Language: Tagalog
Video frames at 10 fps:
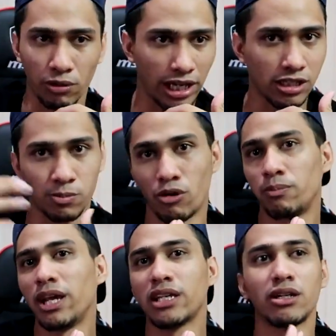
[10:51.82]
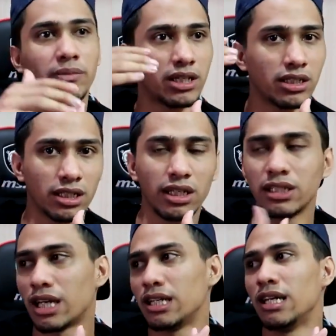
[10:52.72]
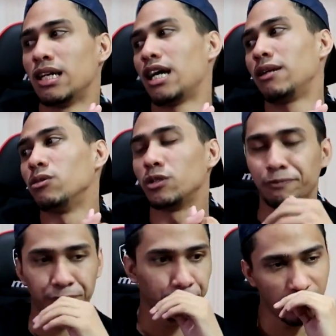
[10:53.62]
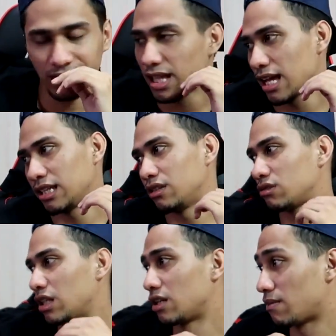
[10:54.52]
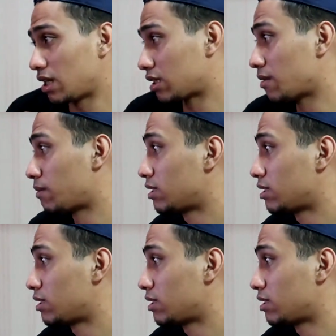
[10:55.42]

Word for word: ex-pro oh, player, may ganyan-ganyan. Alam mo yun, yun, tayo, hindi ko talaga makita yung